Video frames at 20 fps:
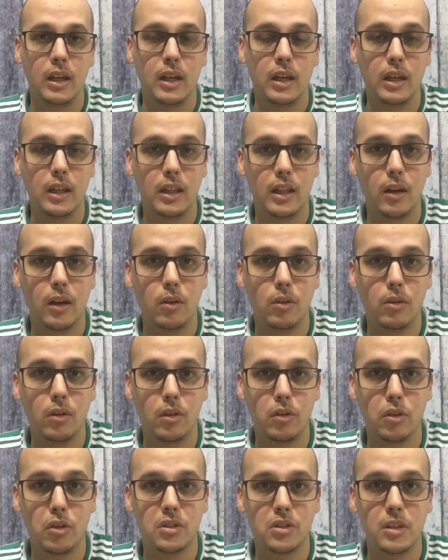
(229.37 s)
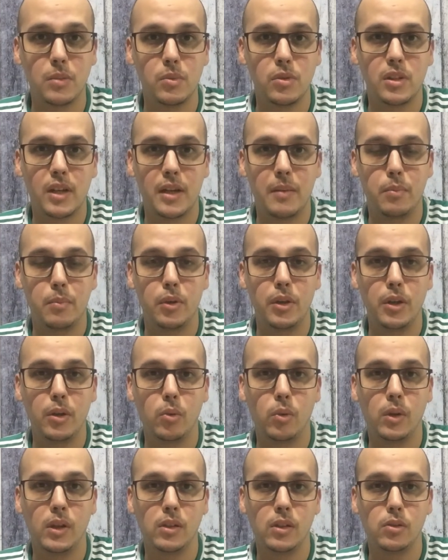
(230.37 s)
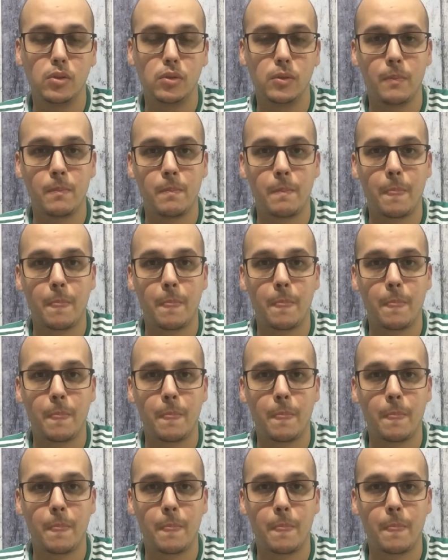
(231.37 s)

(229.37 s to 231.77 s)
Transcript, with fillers: então nós temos aí por enquanto